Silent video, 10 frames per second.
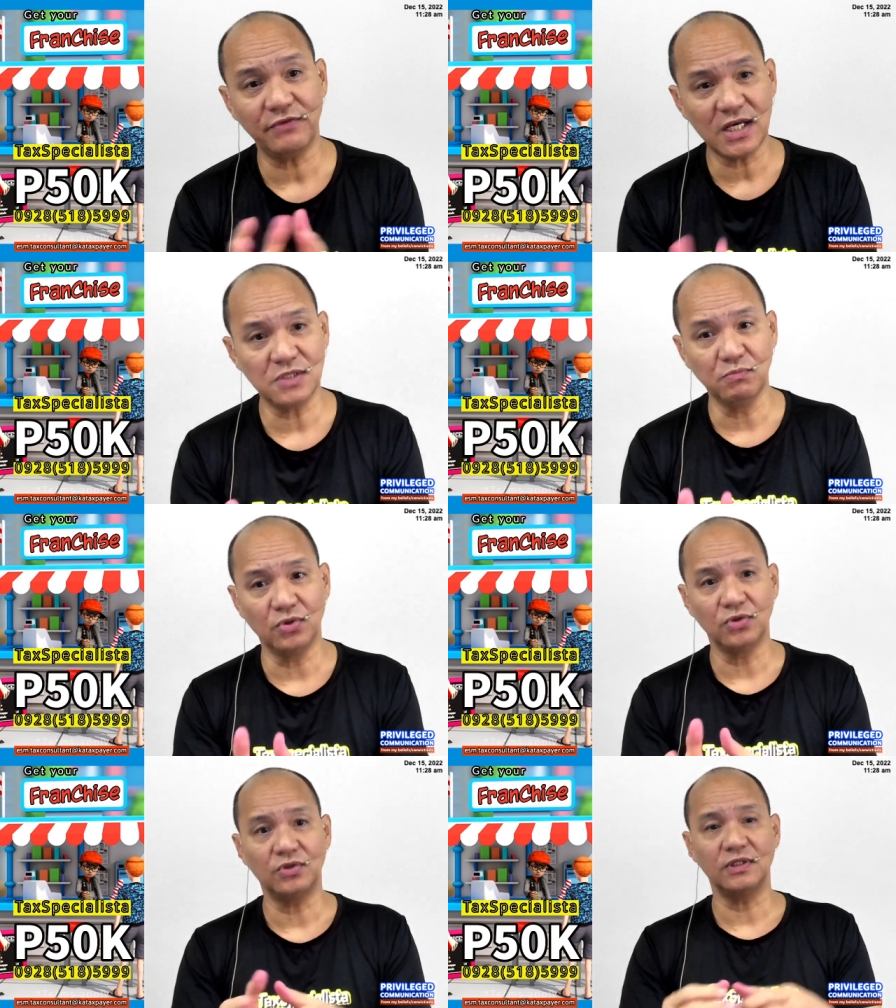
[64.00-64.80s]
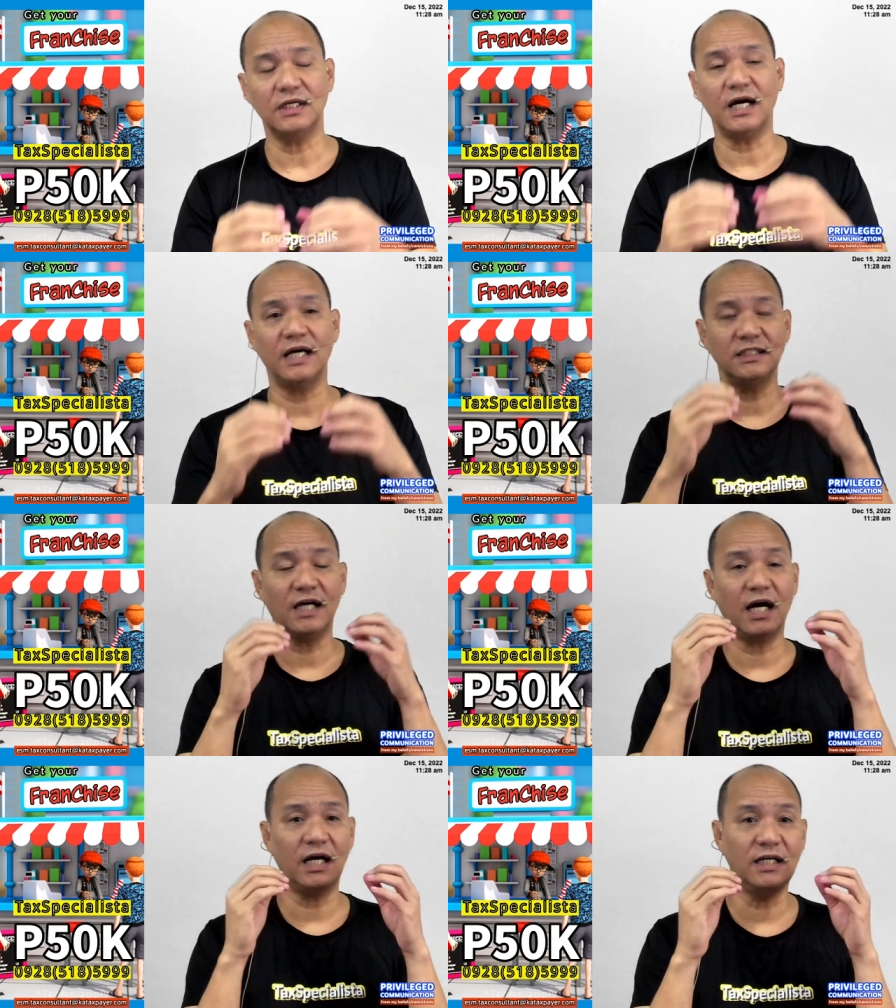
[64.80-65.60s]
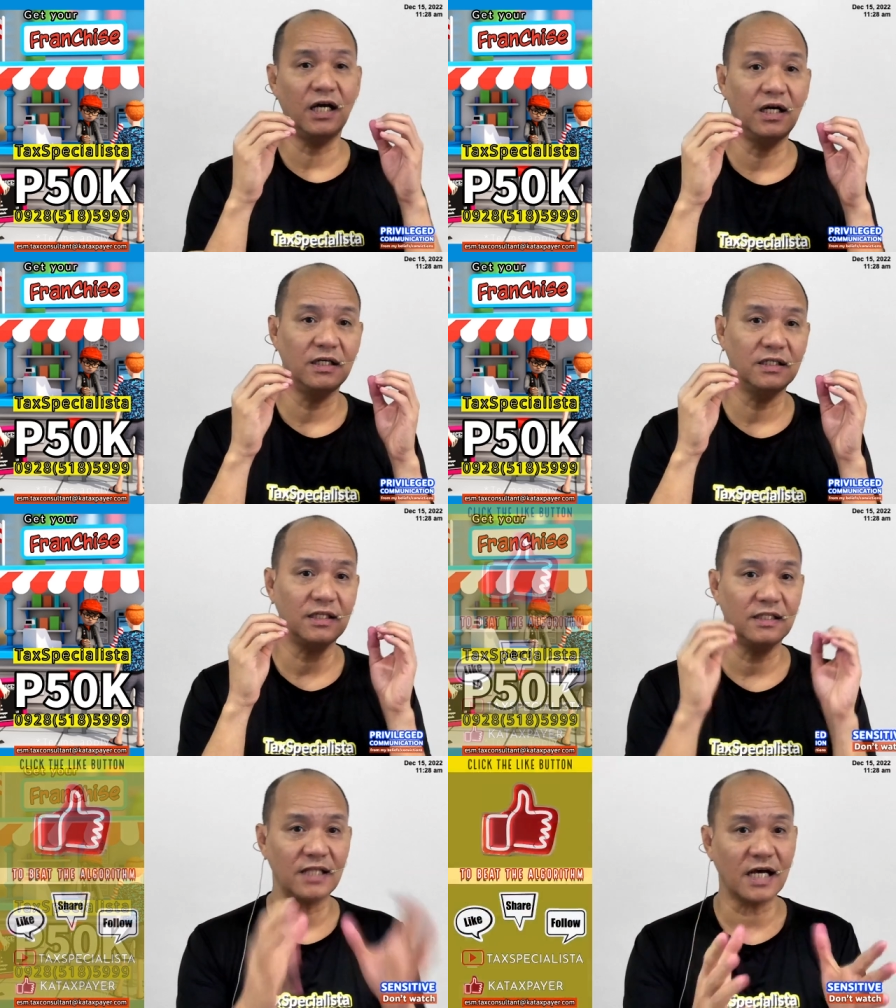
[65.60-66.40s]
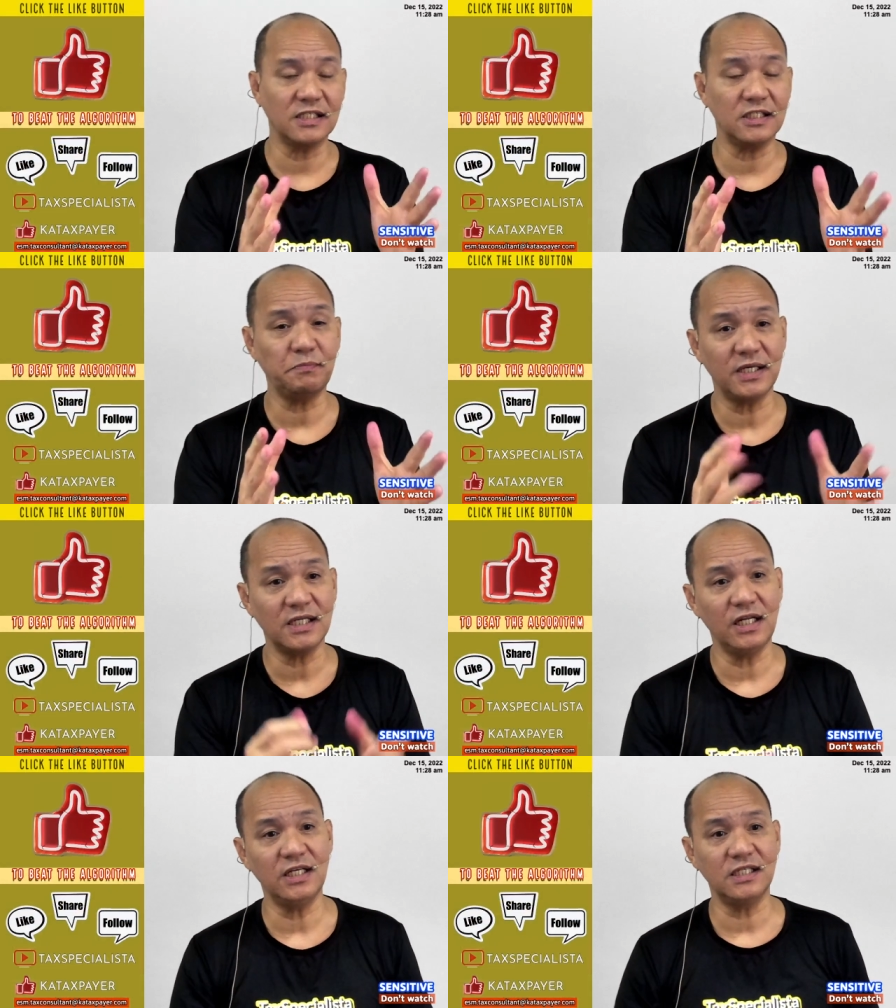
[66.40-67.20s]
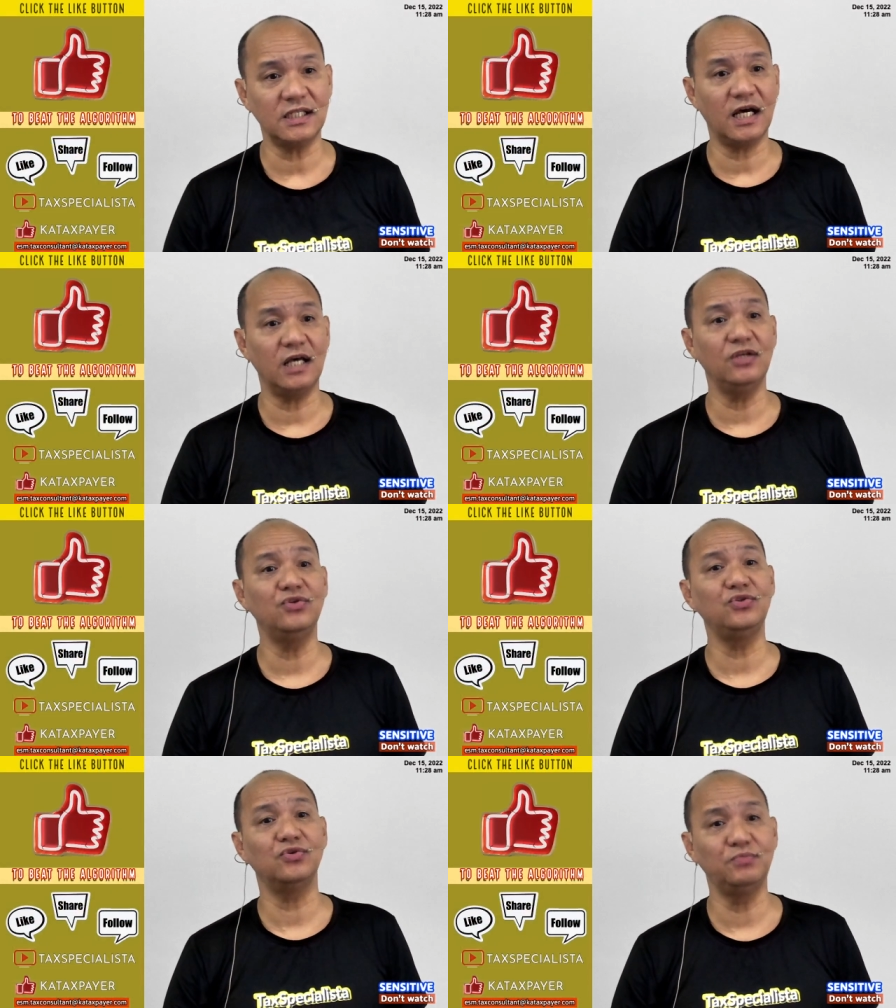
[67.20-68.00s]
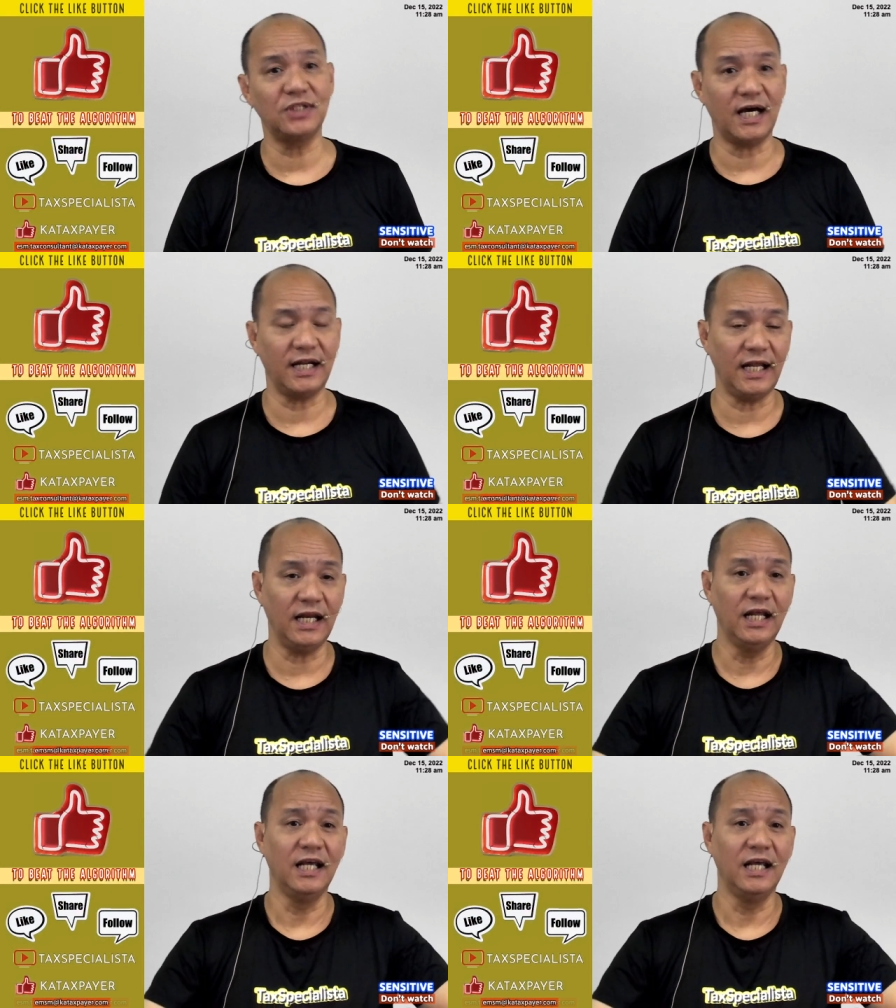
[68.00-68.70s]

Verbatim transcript: Facebook at saka ng tax specialista YouTube channel.